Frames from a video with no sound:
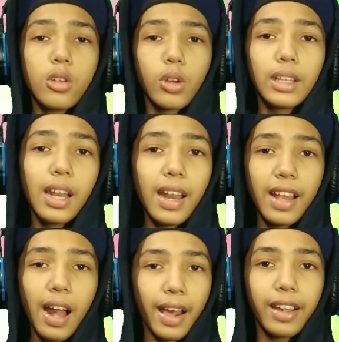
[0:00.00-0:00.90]
சோ அதெல்லாம்
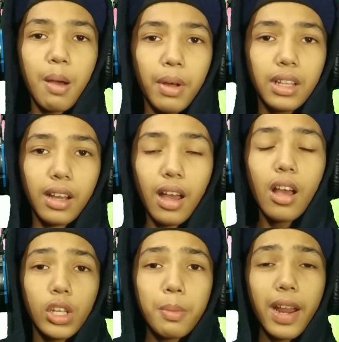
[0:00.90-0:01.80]
நீங்க கரெக்டா பண்ணுங்க
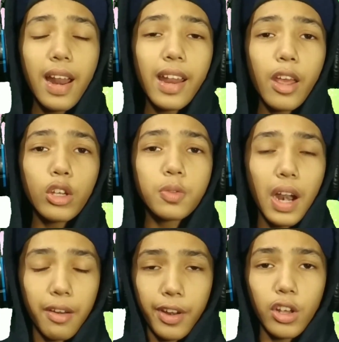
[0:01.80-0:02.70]
சோ இந்த மாதிரி நிறைய
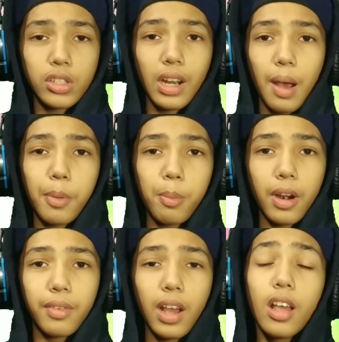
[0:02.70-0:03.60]
யூஸ்ஃபுல்லான வீடியோஸ் நான் அப்லோட்
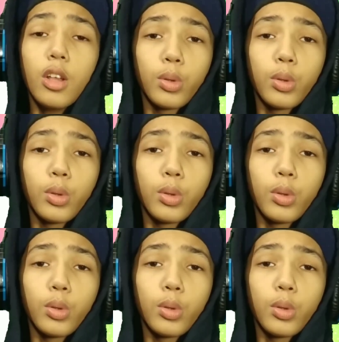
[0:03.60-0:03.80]
பண்ணுவேன்